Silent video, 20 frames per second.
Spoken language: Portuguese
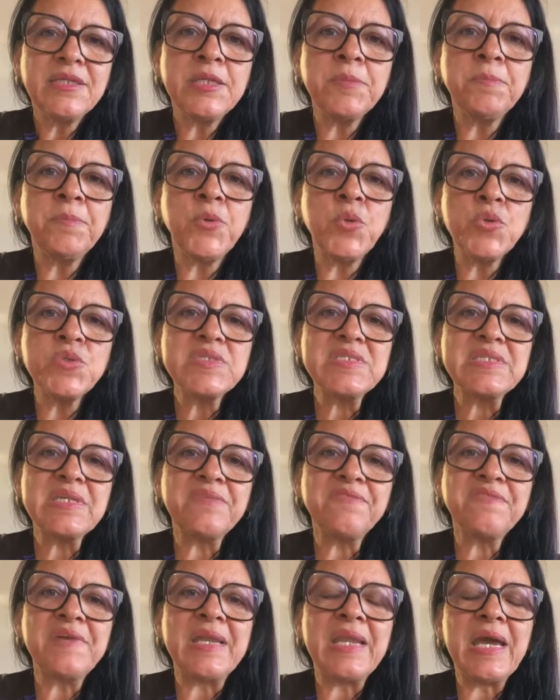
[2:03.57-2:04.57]
que
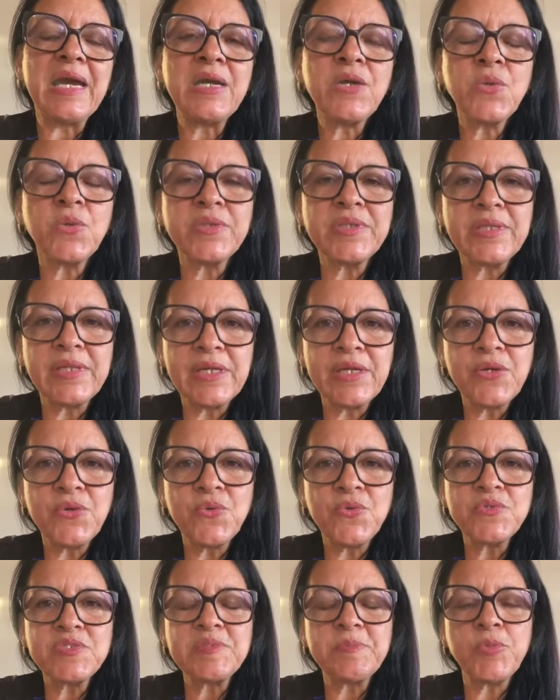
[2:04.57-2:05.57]
busca falar com
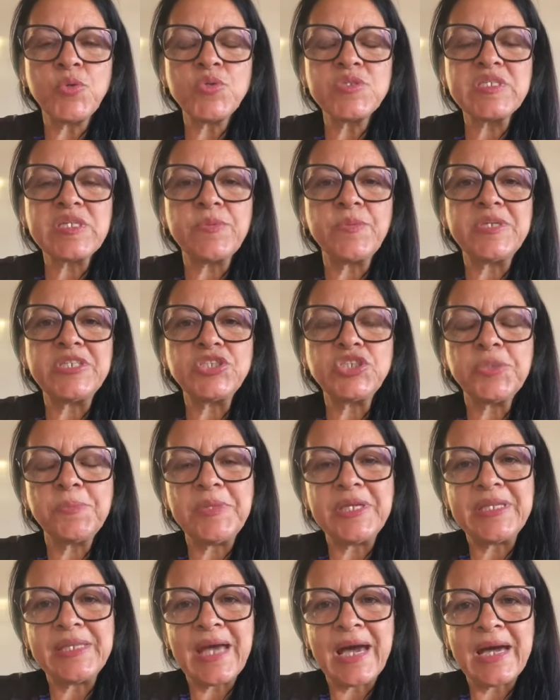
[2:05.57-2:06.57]
Deus, busca uma
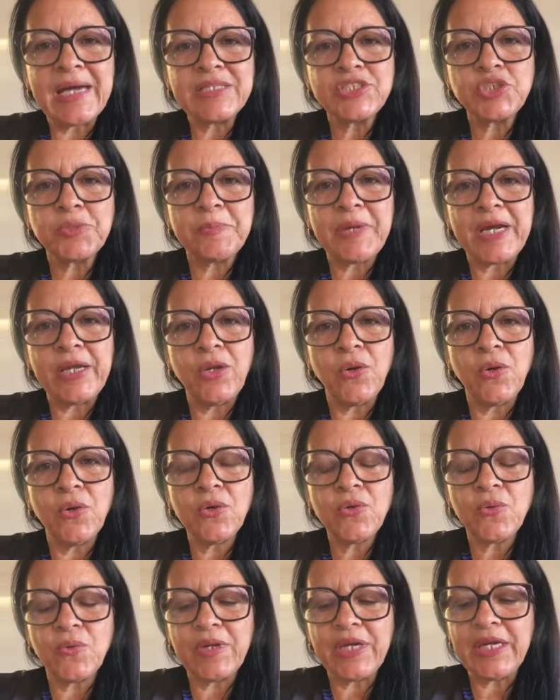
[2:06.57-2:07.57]
intimidade
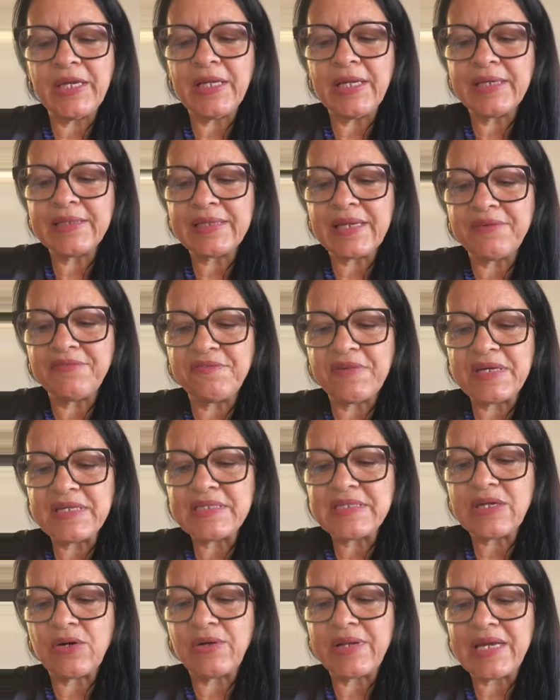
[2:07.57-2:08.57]
maior com Ele
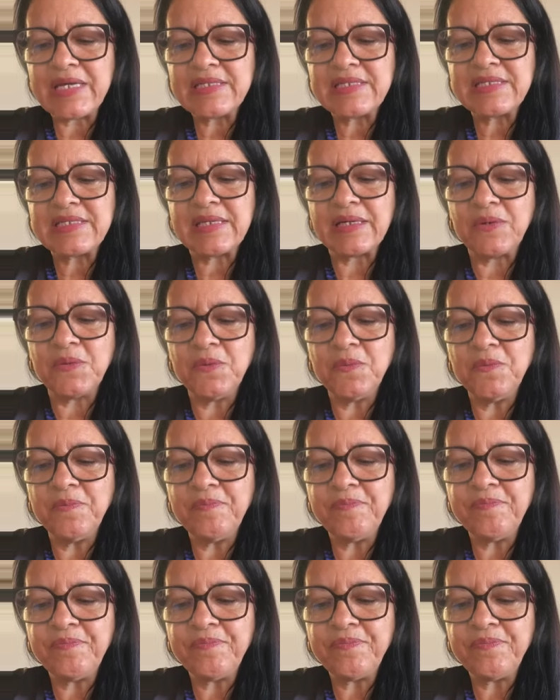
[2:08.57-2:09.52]
através da oração.